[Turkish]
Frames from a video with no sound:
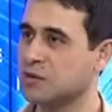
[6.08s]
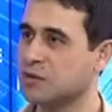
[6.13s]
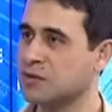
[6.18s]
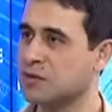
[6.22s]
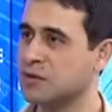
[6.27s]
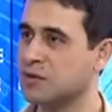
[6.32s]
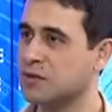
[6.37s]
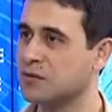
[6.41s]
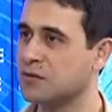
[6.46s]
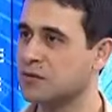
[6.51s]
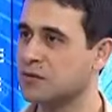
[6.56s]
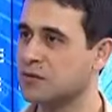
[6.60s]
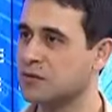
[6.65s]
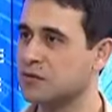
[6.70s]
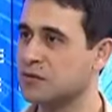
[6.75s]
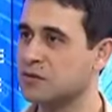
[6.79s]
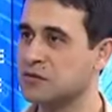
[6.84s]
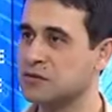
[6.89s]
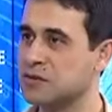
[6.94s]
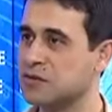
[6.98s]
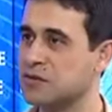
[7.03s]

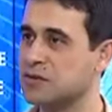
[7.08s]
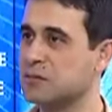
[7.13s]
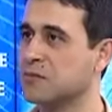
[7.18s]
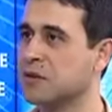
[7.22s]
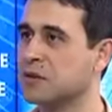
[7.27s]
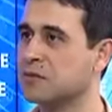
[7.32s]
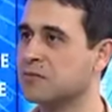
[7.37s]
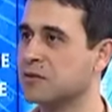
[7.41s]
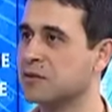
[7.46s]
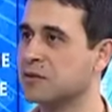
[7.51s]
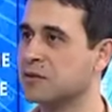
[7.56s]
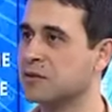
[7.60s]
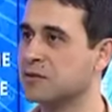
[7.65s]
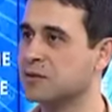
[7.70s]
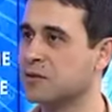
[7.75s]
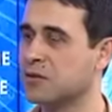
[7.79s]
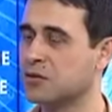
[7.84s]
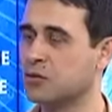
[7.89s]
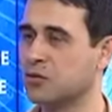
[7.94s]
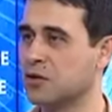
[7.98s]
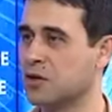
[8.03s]
ulaşamadıkları cisimler
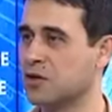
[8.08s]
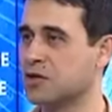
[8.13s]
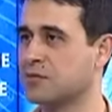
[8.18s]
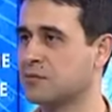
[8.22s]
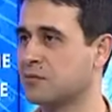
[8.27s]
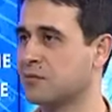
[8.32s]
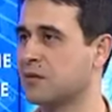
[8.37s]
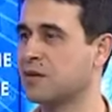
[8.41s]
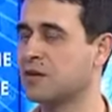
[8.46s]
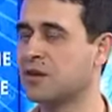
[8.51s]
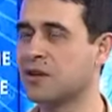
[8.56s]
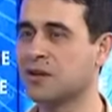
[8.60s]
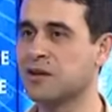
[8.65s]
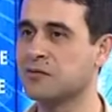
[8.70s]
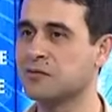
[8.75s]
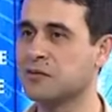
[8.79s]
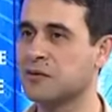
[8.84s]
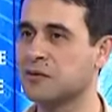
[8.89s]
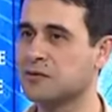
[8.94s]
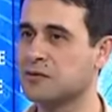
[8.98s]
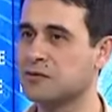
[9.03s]
var. İşte güneş var,
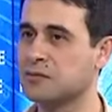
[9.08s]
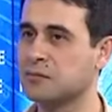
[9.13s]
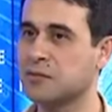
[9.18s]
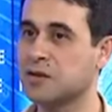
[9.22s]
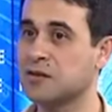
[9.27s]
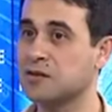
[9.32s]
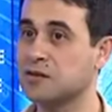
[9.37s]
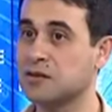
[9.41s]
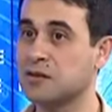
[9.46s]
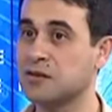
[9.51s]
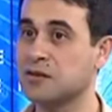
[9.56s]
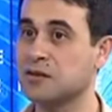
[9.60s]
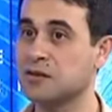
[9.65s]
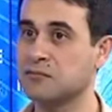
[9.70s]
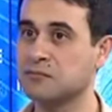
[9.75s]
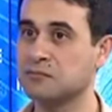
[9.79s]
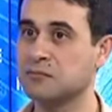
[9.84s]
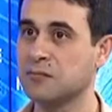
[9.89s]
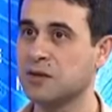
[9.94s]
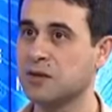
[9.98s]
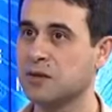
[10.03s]
ay var,
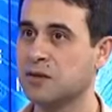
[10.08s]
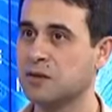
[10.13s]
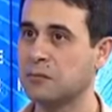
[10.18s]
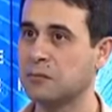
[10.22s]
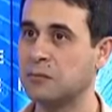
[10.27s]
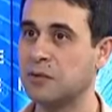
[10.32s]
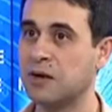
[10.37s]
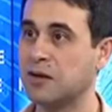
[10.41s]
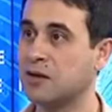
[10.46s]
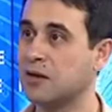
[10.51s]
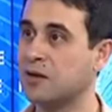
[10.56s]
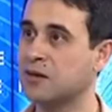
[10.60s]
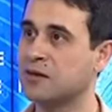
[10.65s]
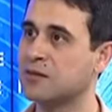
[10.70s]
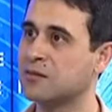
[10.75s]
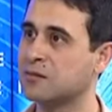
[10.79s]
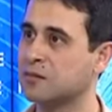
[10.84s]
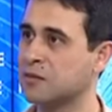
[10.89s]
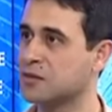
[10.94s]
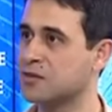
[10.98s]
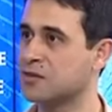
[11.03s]
başka
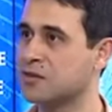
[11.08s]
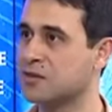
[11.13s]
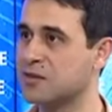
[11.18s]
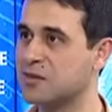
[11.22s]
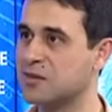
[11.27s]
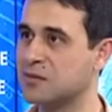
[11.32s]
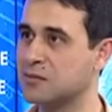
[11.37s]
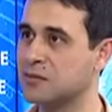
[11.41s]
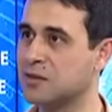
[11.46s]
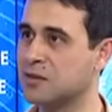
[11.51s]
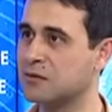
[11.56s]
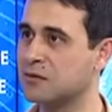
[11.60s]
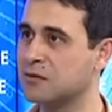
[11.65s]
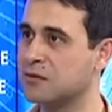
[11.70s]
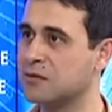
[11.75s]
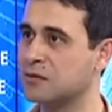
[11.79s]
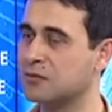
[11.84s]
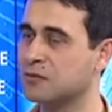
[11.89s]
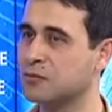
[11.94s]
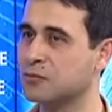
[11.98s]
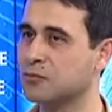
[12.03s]
parlak başka
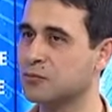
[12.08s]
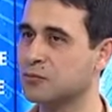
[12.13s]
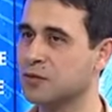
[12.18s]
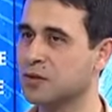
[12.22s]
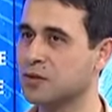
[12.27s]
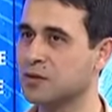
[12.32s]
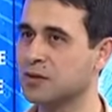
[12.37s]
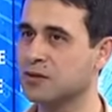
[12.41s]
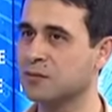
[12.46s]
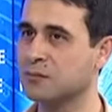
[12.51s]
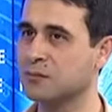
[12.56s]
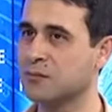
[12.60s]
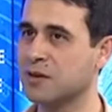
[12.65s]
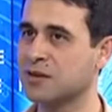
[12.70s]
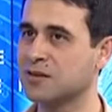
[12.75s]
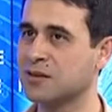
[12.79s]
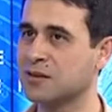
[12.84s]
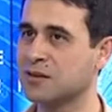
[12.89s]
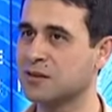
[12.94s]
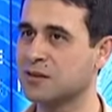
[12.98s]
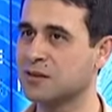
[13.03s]
cisimler var ve
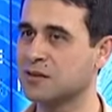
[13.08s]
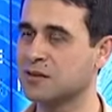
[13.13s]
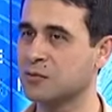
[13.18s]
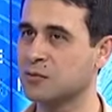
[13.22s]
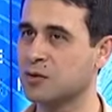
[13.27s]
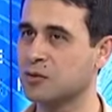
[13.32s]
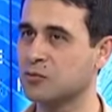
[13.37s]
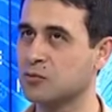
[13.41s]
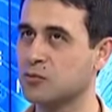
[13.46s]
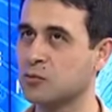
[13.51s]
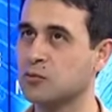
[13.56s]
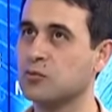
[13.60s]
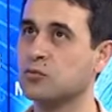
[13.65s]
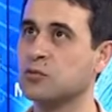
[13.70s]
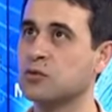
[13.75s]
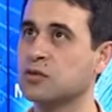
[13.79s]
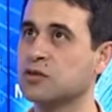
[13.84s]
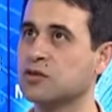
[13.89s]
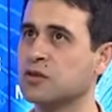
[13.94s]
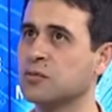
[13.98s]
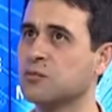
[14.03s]
bunlara baktıkları zaman
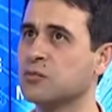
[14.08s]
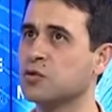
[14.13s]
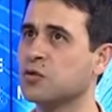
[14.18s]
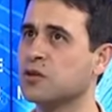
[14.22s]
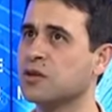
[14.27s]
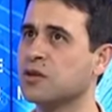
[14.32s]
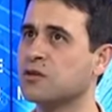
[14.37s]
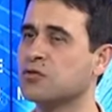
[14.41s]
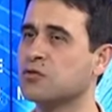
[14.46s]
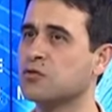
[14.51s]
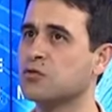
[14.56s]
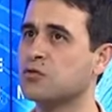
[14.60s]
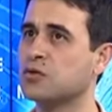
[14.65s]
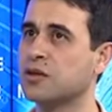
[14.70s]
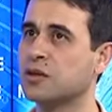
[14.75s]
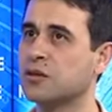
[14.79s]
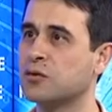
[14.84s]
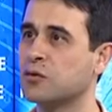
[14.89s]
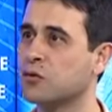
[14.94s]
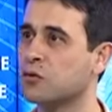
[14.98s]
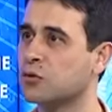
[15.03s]
ulaşamıyorlar,
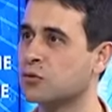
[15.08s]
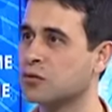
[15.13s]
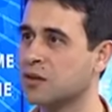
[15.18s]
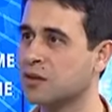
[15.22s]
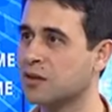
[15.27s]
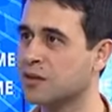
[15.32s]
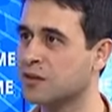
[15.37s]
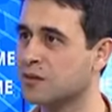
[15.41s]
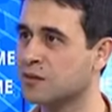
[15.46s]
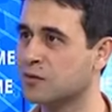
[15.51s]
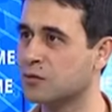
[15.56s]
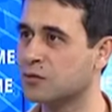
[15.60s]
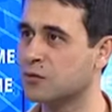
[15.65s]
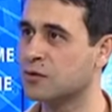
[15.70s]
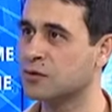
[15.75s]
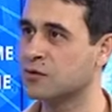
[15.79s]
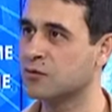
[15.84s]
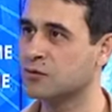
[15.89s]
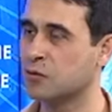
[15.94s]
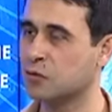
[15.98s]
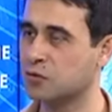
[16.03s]
sürekli
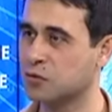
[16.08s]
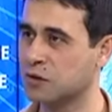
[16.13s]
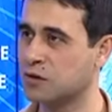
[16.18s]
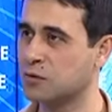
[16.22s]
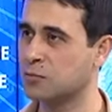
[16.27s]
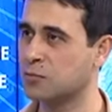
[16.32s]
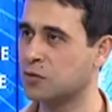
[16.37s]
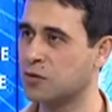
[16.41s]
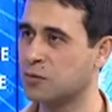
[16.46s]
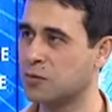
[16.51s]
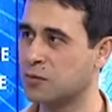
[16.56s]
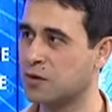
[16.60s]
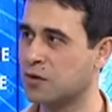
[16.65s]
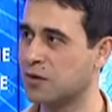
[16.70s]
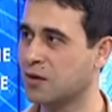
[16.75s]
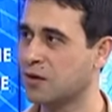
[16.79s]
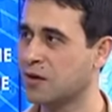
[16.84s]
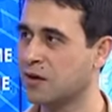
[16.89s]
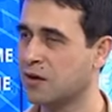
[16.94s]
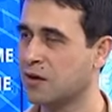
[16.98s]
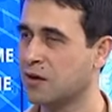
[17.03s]
oradalar. Dolayısıyla onlara
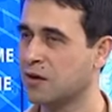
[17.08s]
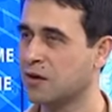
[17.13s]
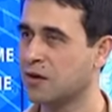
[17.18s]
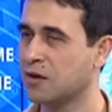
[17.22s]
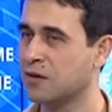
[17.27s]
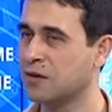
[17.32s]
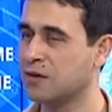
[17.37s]
böyle bir